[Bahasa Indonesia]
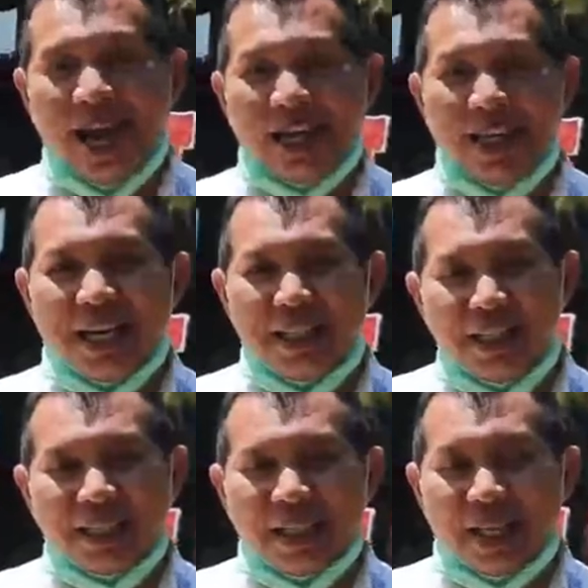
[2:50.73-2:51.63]
ada
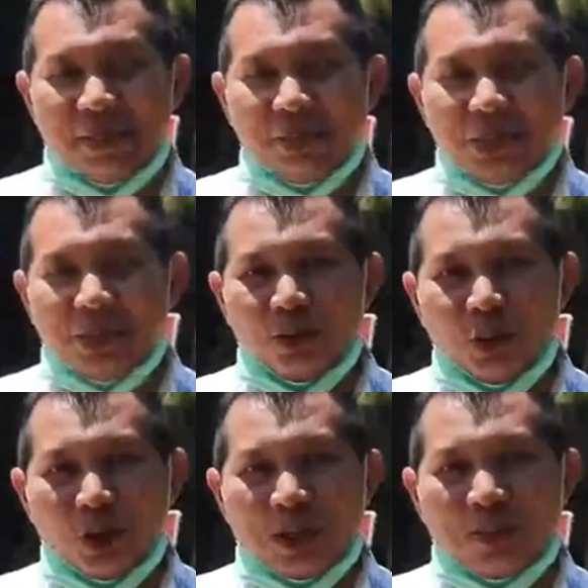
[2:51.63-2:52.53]
ide kita
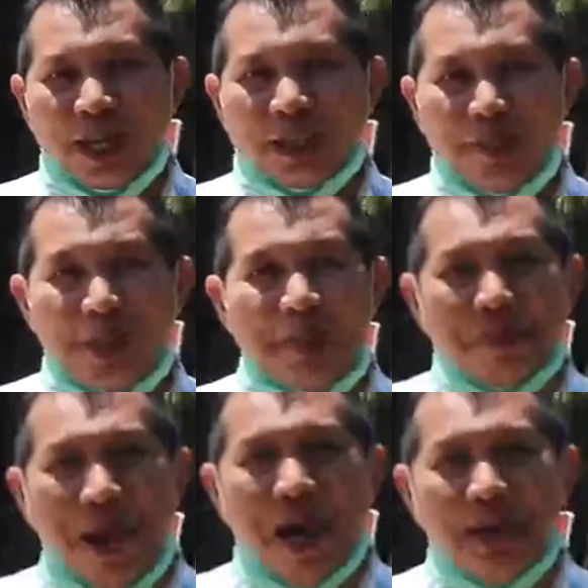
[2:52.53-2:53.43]
mengucurkan paket namanya
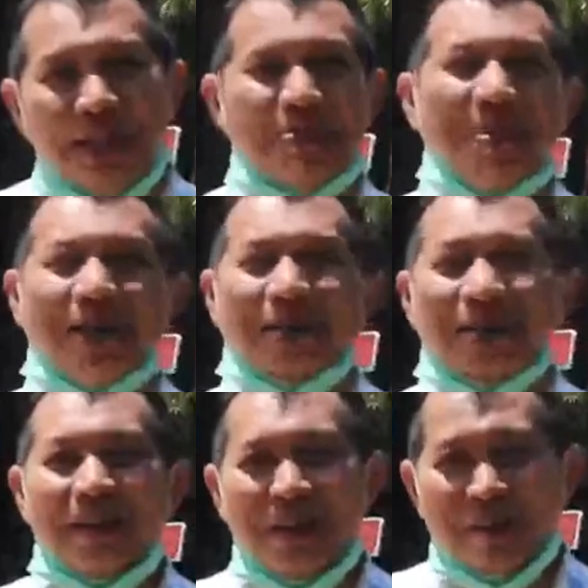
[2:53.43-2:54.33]
Pak Ismat,
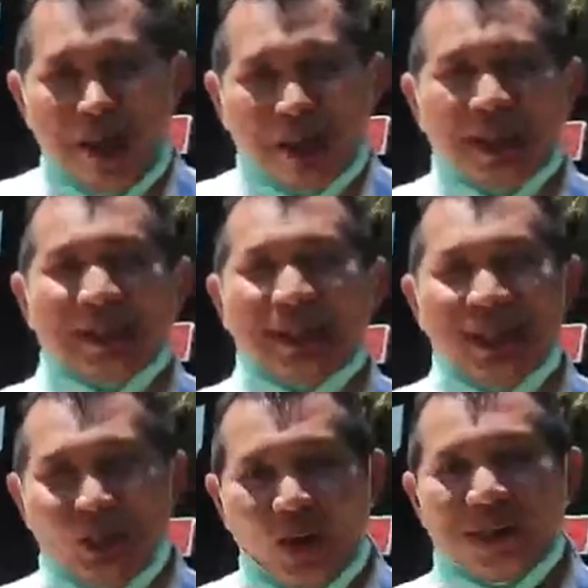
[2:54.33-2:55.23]
paket
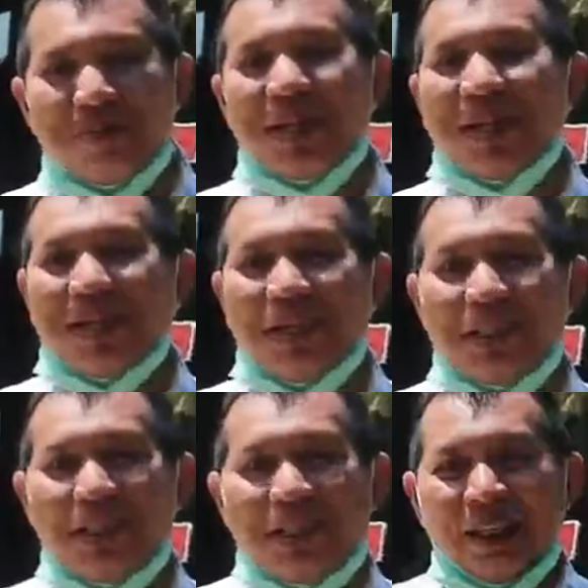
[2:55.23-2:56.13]
isolasi mandiri.
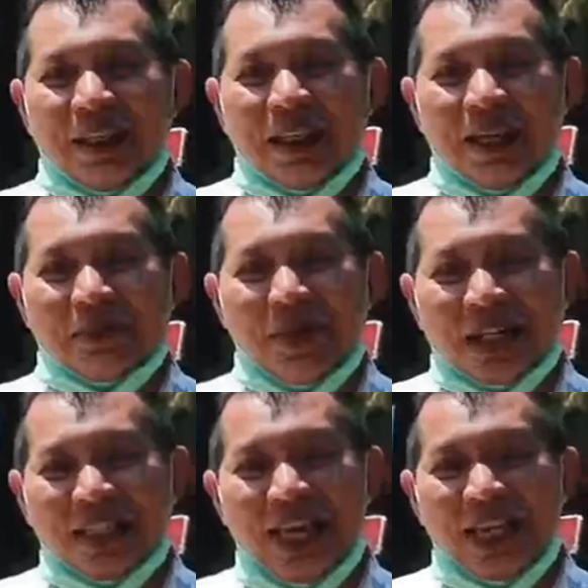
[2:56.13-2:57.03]
Dan
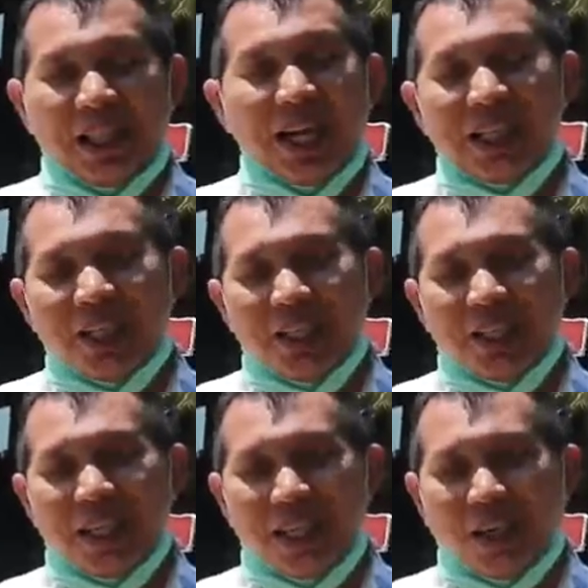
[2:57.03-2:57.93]
paket ini ada tiga
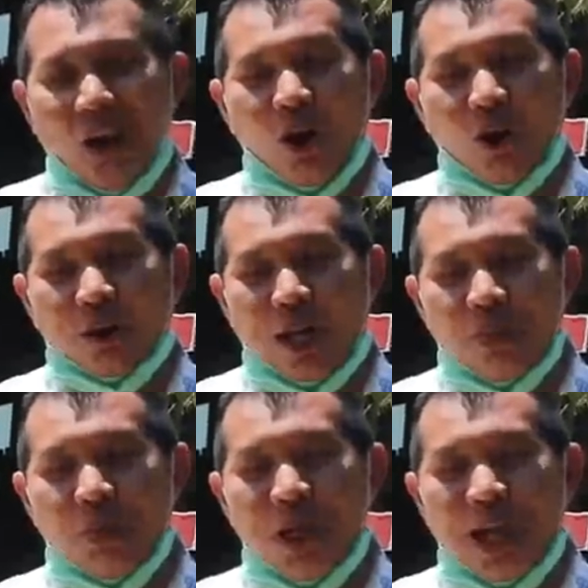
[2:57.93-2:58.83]
jenis, jadi kalau
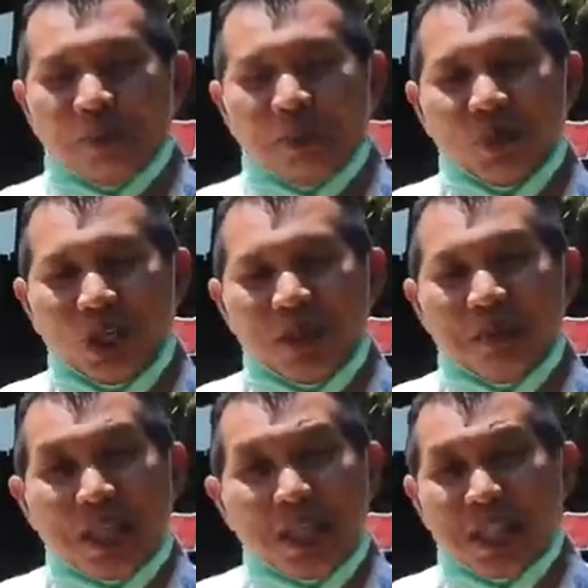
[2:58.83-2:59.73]
tamu yang mungkin
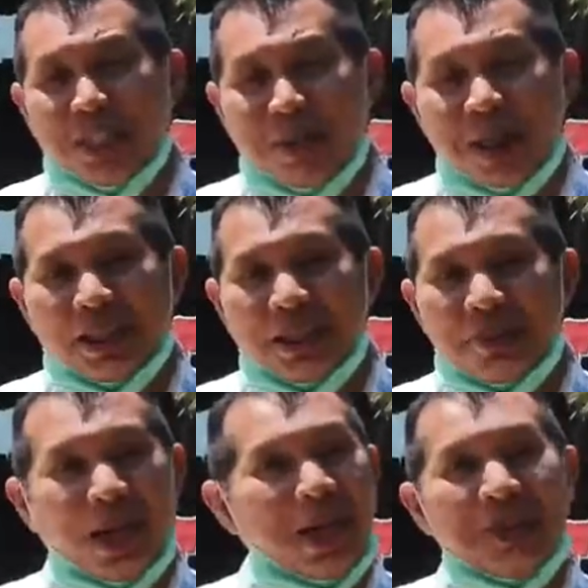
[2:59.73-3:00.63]
budgetnya terbatas,
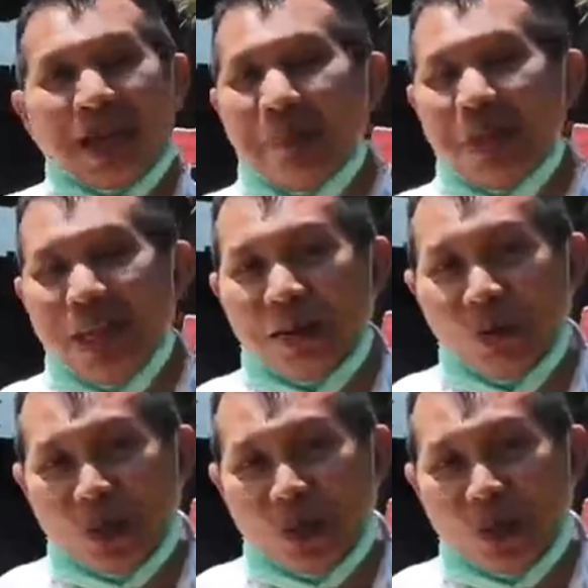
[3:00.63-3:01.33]
mereka bisa ngambil yang